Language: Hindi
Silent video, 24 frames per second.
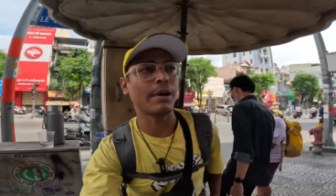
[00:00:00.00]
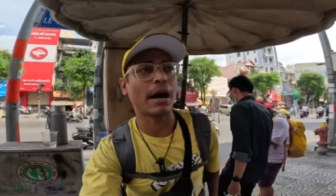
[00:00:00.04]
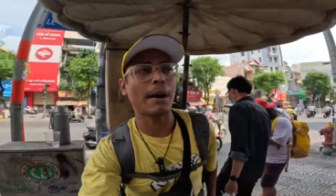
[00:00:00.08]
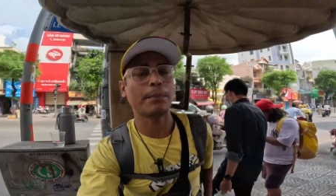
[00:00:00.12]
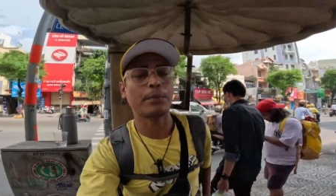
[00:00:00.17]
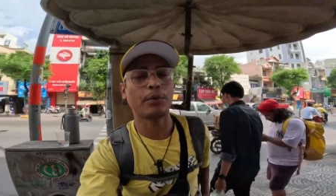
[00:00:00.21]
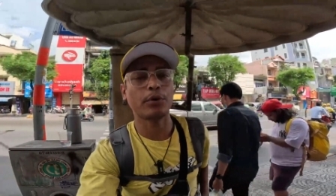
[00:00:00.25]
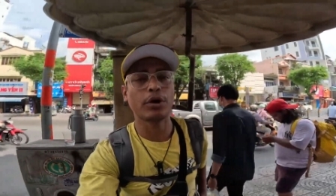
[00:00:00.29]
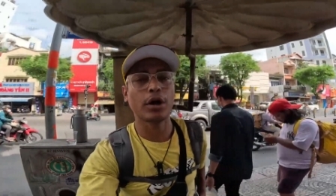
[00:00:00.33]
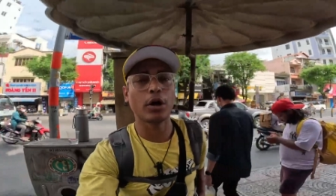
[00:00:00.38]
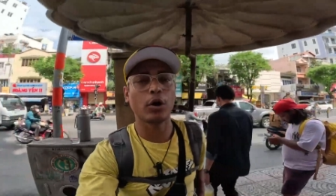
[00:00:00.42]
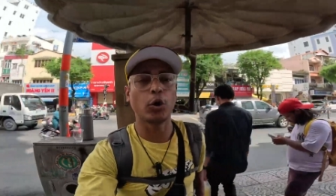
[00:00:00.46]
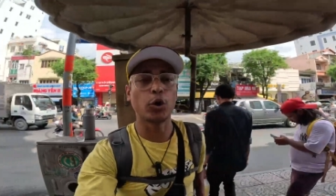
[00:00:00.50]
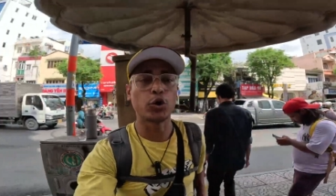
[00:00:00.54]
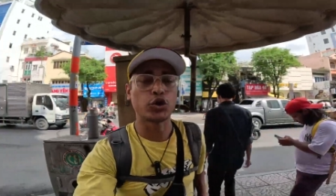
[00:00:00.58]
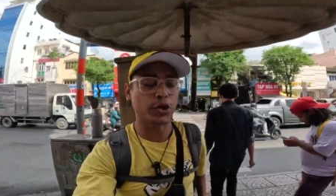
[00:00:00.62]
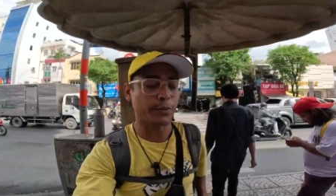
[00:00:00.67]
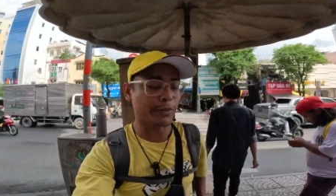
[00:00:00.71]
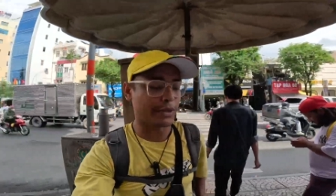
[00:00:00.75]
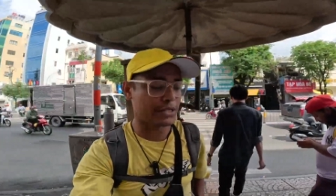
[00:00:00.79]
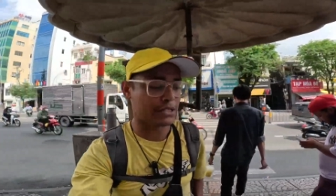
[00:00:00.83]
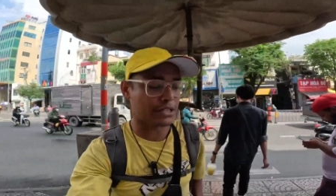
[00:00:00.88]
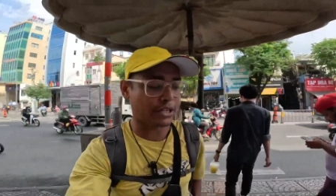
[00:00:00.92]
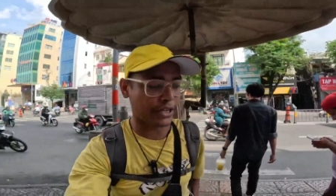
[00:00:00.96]
हम आपको ना
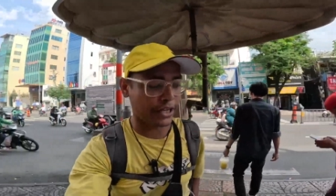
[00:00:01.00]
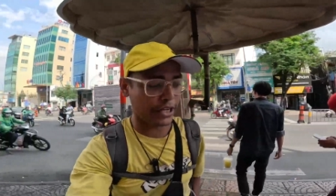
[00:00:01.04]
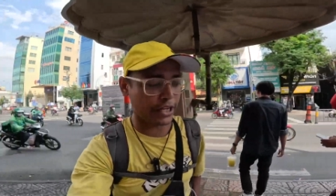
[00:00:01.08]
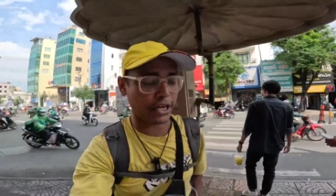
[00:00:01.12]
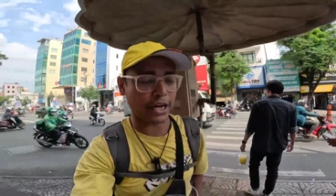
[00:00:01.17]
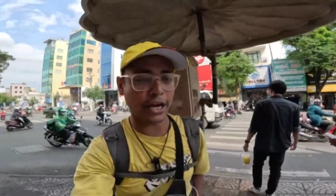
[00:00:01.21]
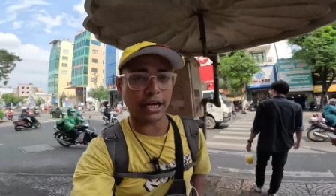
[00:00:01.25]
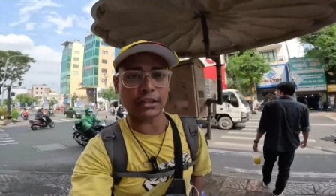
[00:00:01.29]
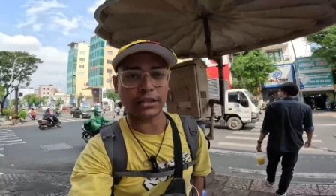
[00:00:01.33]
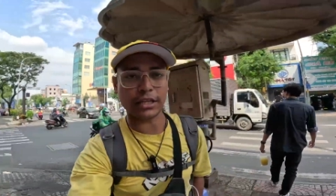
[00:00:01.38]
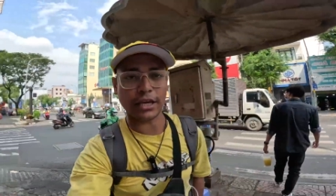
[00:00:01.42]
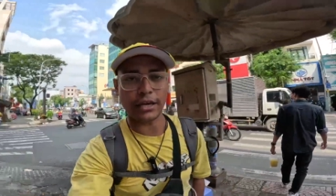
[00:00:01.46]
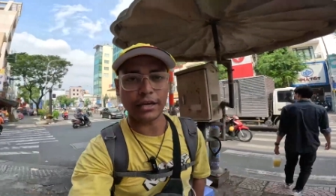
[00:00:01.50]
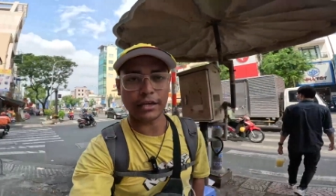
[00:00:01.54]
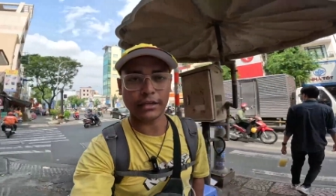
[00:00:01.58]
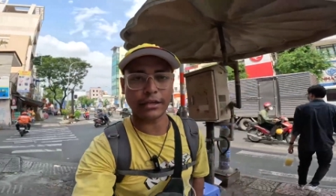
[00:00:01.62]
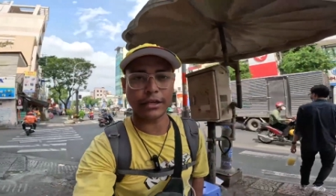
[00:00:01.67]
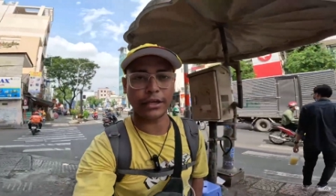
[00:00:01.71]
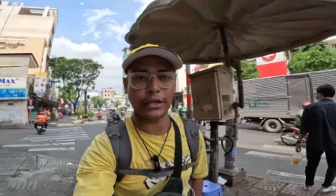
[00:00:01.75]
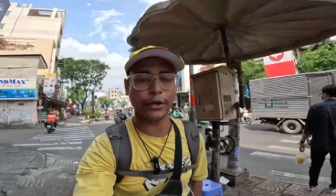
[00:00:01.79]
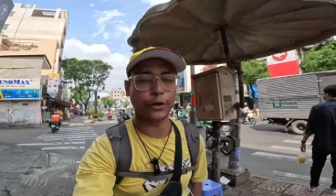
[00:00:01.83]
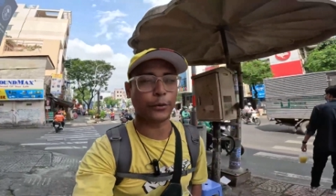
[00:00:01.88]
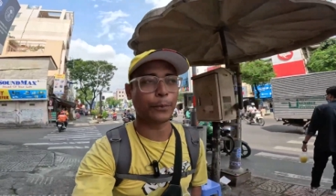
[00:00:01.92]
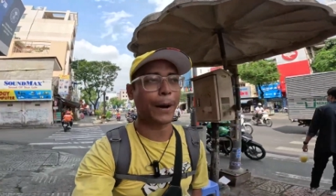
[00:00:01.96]
होचीमन सिटी दिखाते हैं
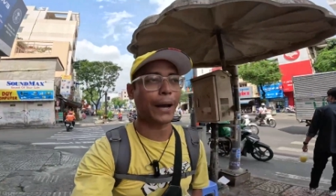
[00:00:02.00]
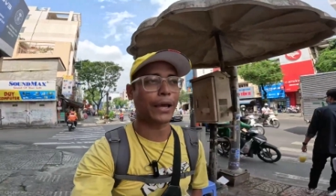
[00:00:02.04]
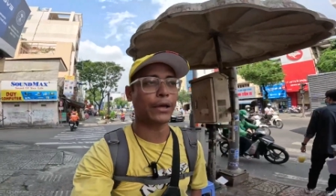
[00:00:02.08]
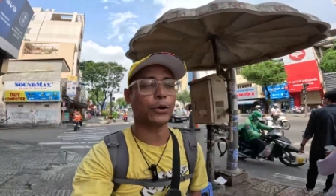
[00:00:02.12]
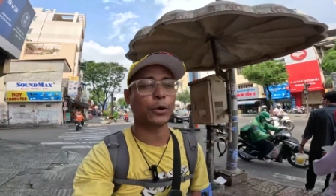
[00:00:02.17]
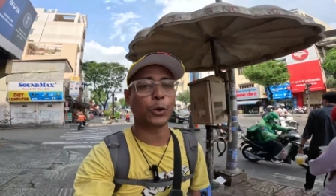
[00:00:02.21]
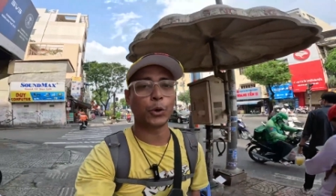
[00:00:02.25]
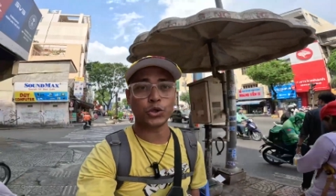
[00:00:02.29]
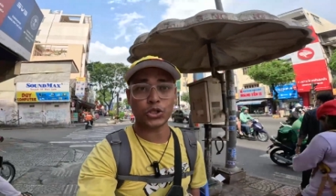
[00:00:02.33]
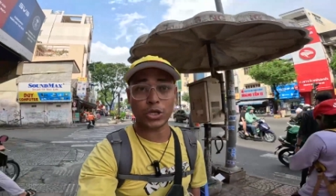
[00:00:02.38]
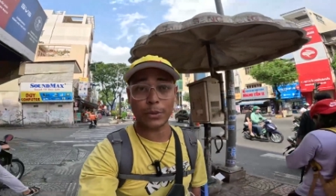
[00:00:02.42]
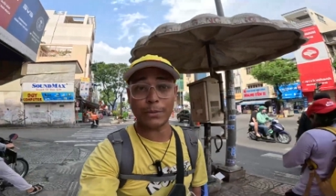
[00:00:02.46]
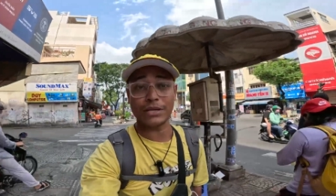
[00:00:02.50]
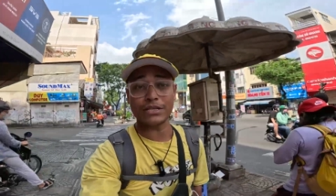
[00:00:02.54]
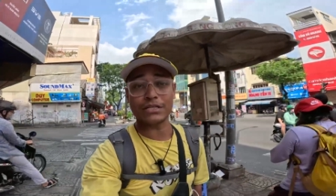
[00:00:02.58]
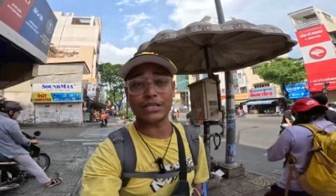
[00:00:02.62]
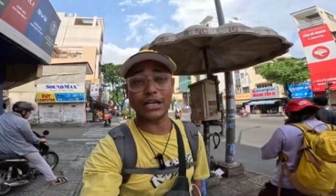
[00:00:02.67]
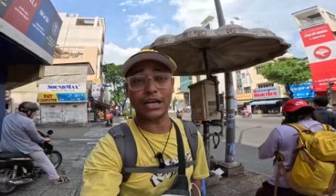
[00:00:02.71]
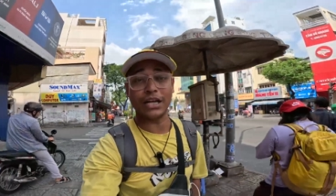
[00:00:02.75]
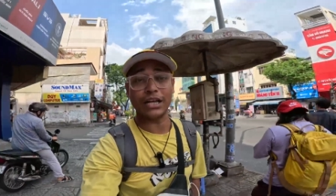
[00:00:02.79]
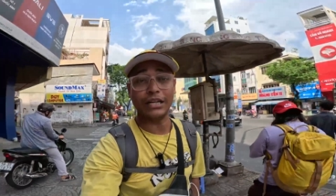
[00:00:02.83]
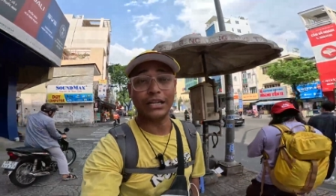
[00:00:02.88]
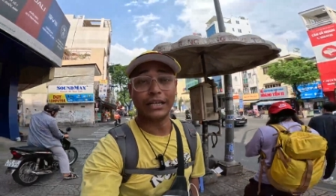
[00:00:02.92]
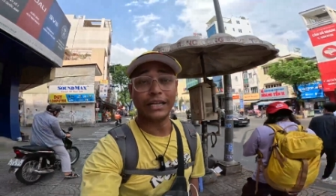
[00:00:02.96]
कि भाई होचीमन
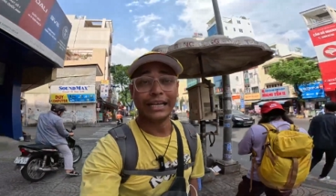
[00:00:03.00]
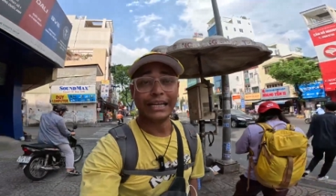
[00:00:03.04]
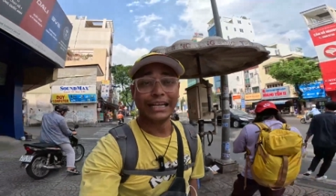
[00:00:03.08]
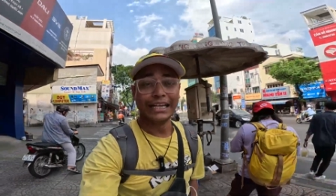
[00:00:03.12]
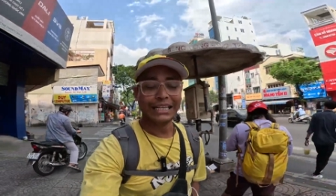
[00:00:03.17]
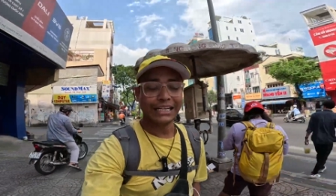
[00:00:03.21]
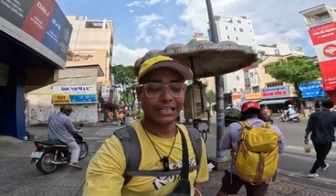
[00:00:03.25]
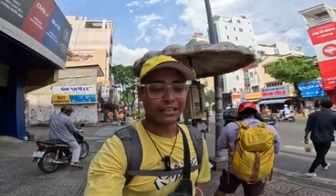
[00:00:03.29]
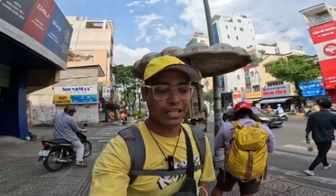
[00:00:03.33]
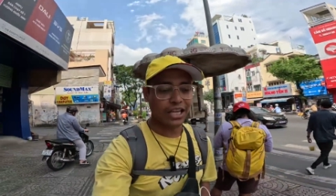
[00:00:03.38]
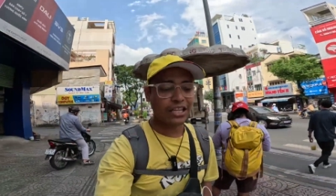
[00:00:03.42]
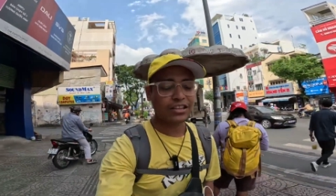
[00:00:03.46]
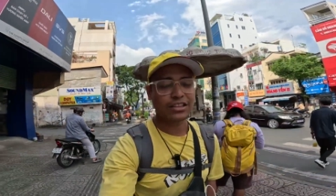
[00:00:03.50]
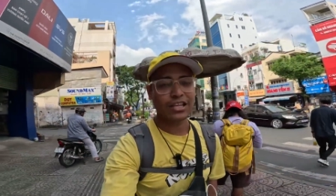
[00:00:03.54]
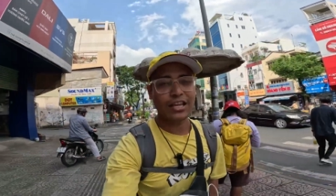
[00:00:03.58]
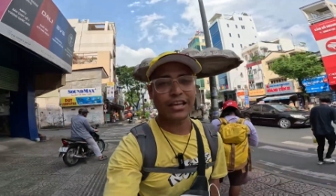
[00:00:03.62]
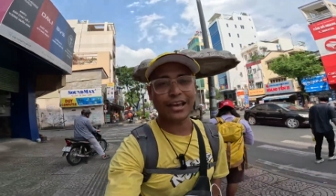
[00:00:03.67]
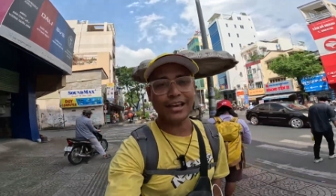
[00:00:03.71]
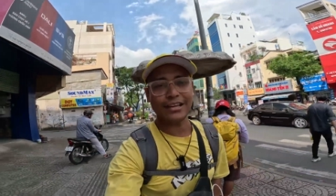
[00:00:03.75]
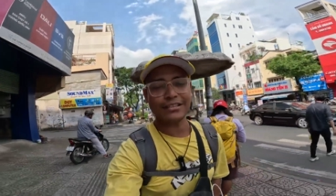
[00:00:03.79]
सिटी दिखती